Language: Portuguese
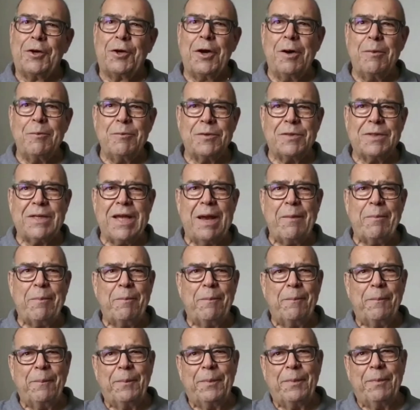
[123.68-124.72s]
Como sempre,
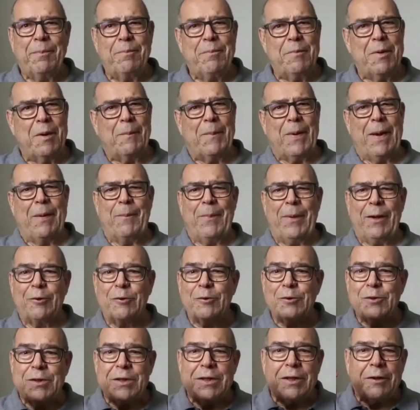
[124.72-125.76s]
meu pai
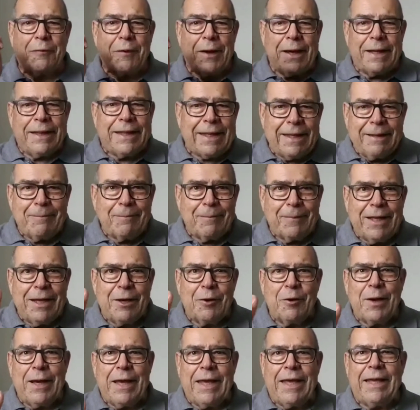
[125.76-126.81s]
pegou os 50 e
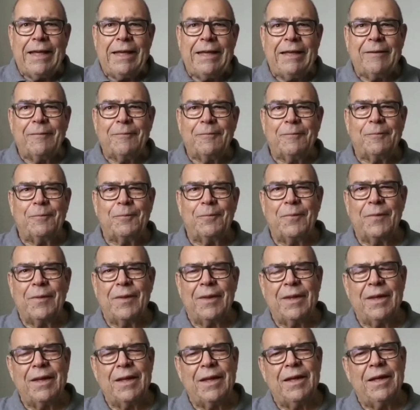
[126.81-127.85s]
deu a ele.
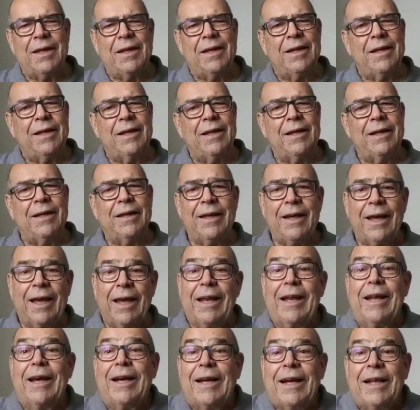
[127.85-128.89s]

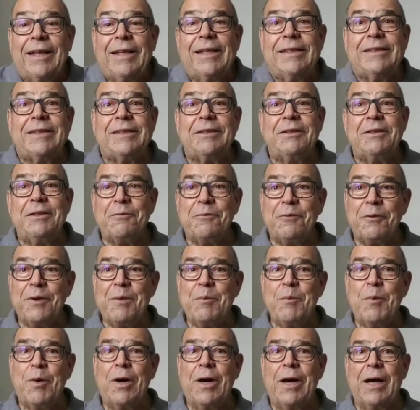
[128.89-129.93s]
Ele agradeceu e não
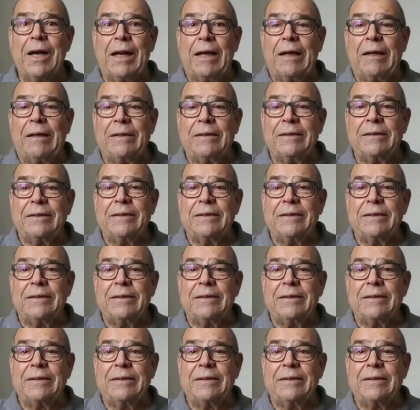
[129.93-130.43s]
foi embora.